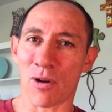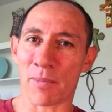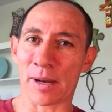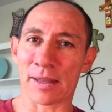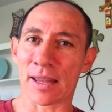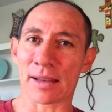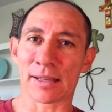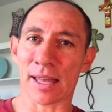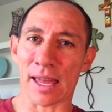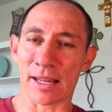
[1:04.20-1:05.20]
aprender
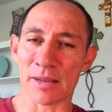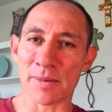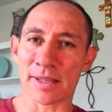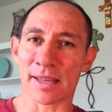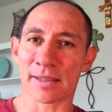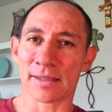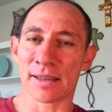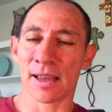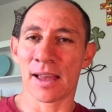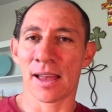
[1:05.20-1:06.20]
acerca de límites
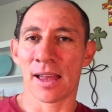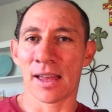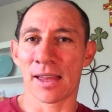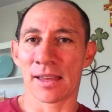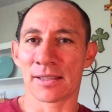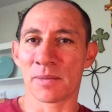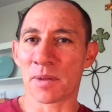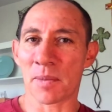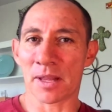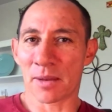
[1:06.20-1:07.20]
eh,
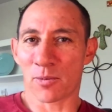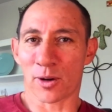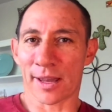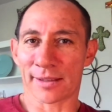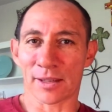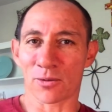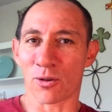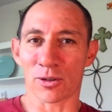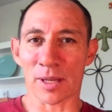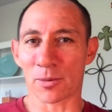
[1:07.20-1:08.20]
simplemente porque este es un
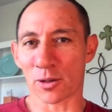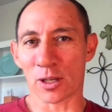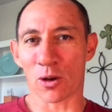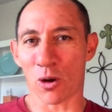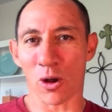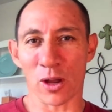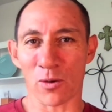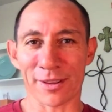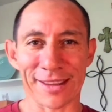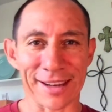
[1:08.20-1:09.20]
concepto
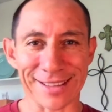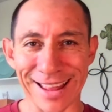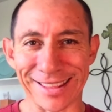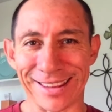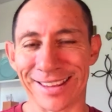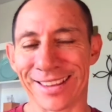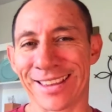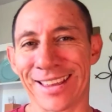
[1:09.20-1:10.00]
psicológico interesante,